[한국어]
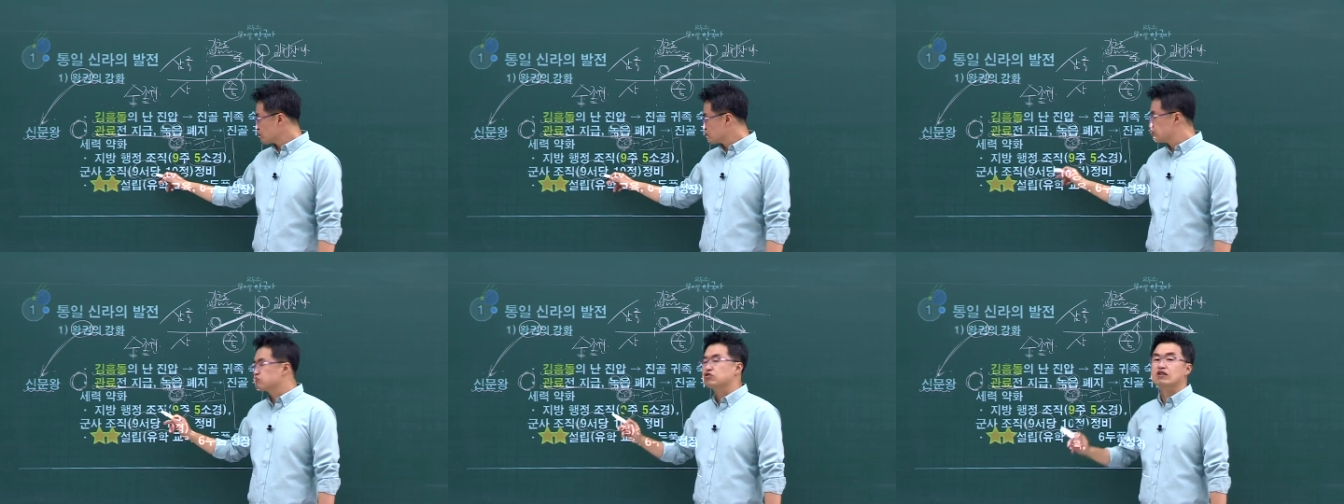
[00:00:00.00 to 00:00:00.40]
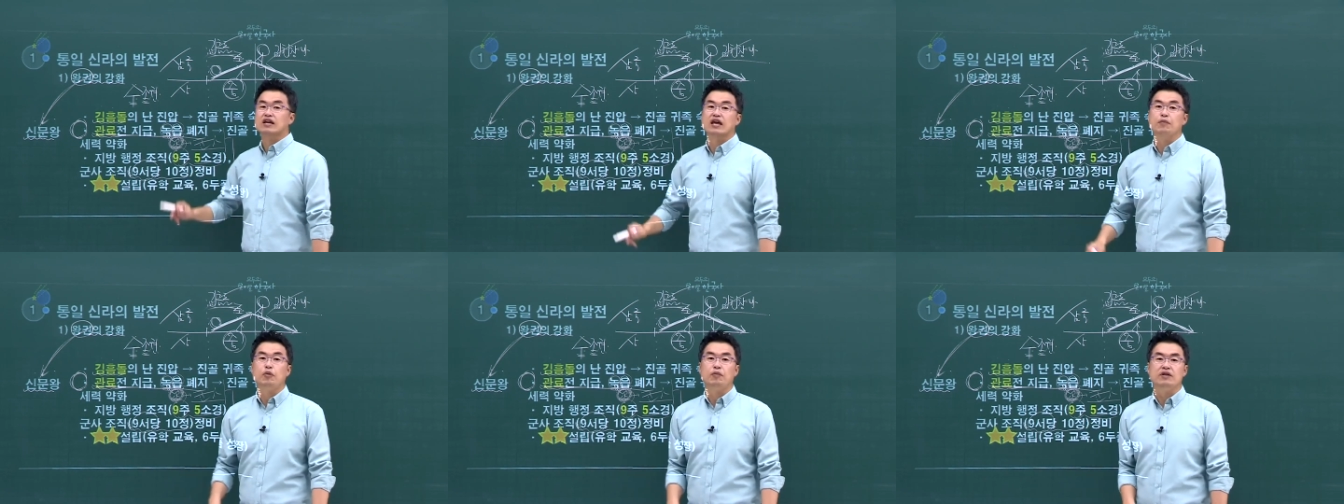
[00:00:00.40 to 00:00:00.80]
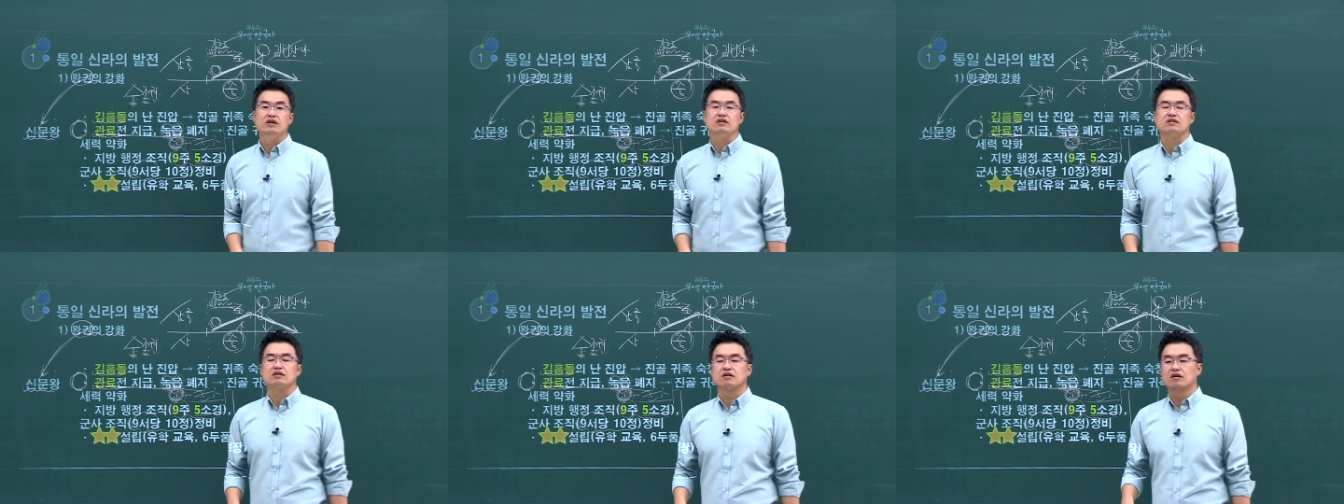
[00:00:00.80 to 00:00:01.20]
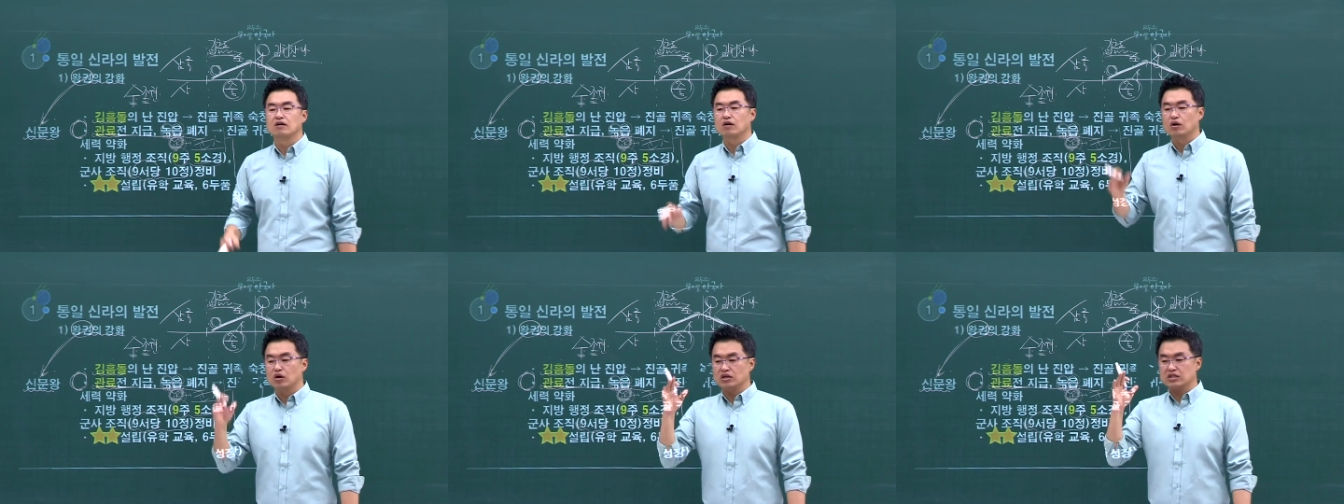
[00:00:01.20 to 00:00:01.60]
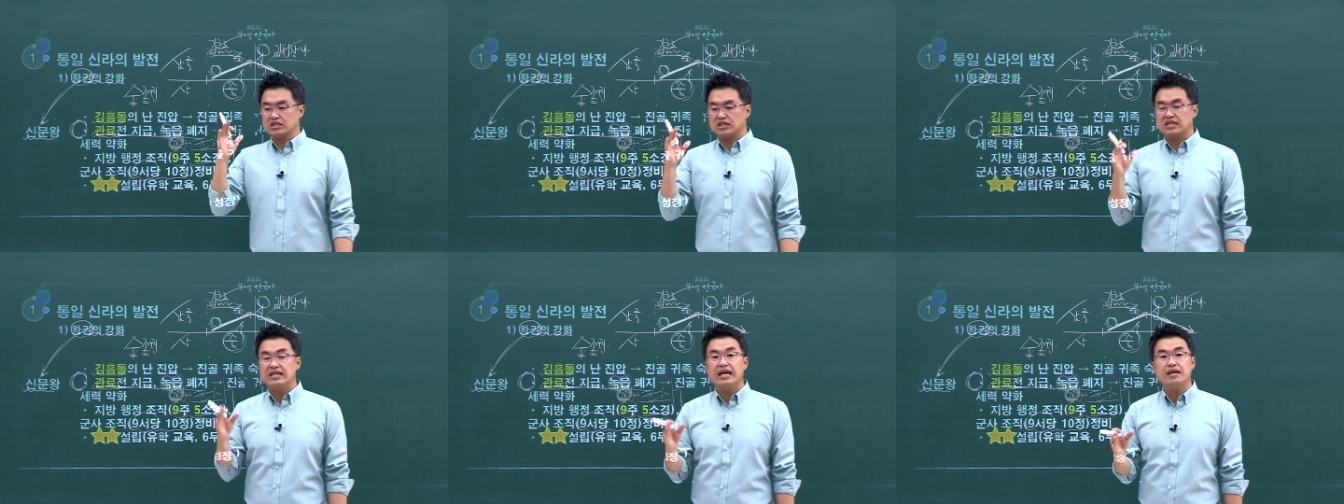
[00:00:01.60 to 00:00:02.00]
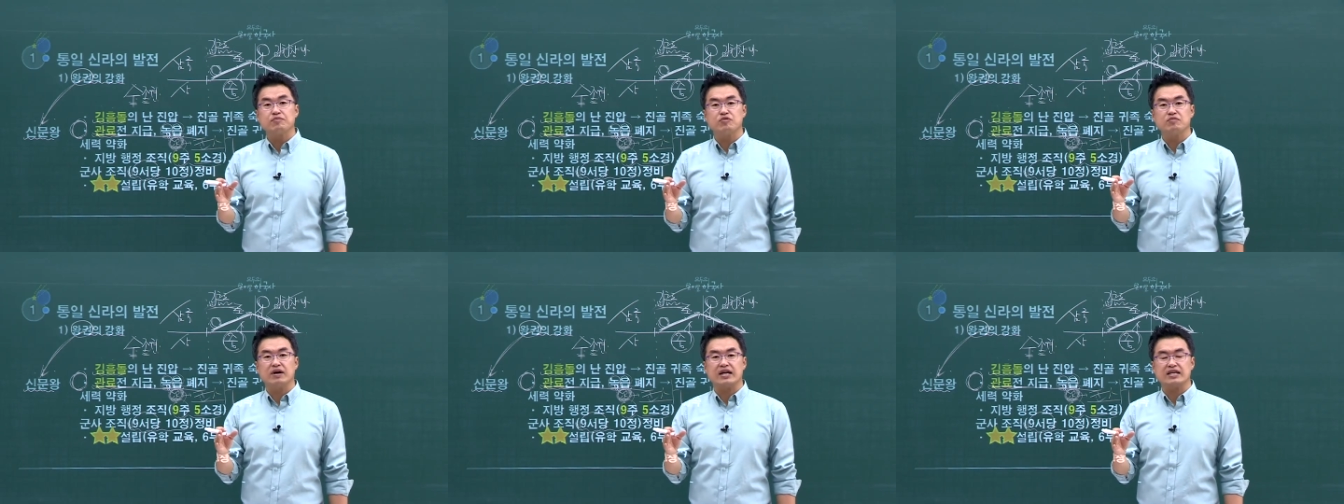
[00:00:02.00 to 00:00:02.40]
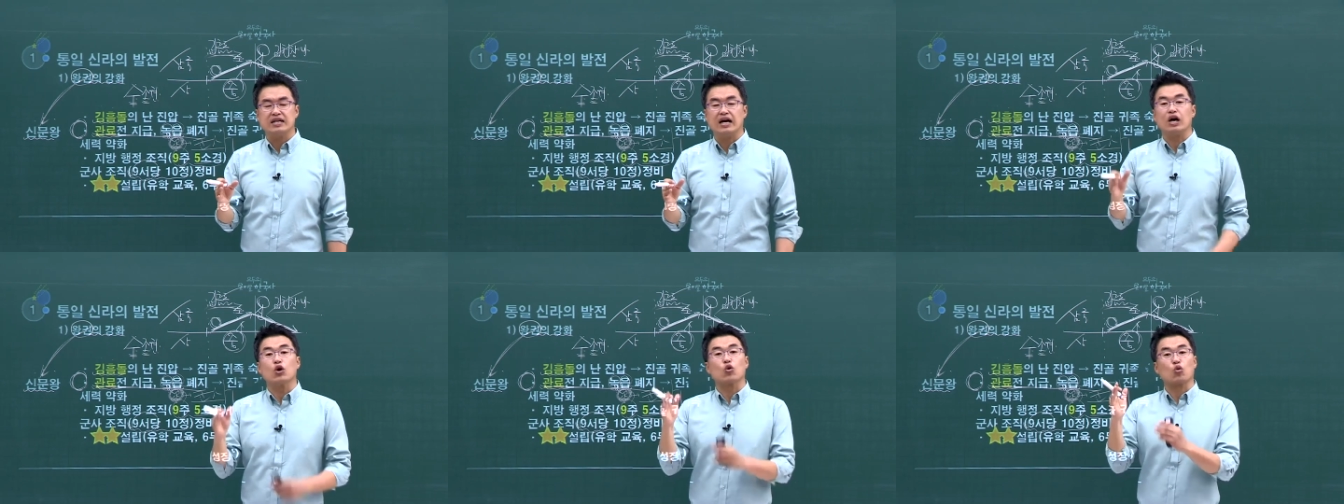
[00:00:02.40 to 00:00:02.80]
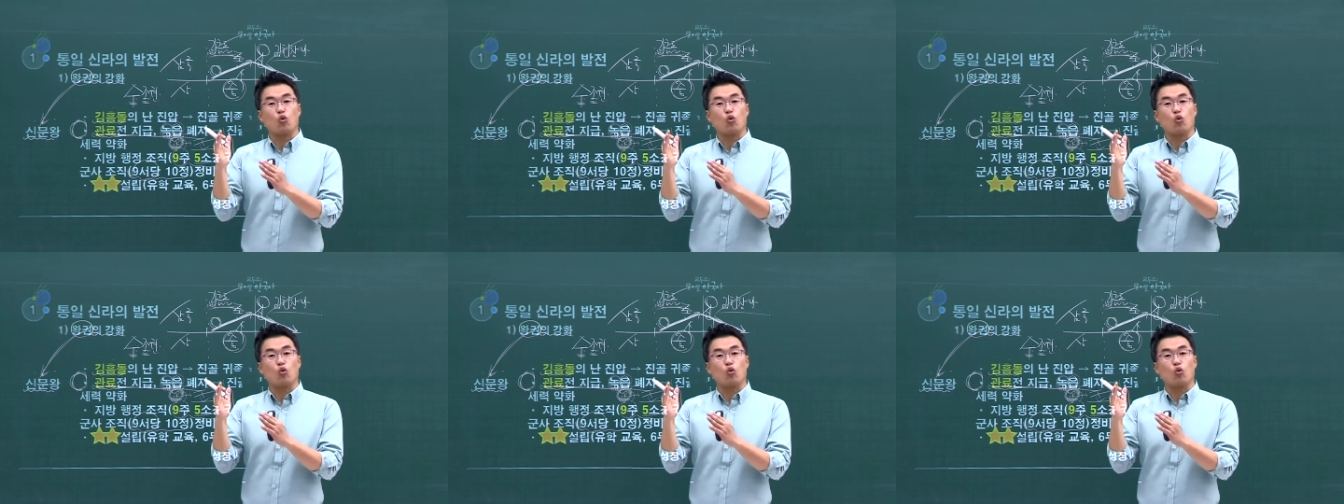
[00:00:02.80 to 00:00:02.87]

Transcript: 구서당에 보면은 신라인뿐만 아니라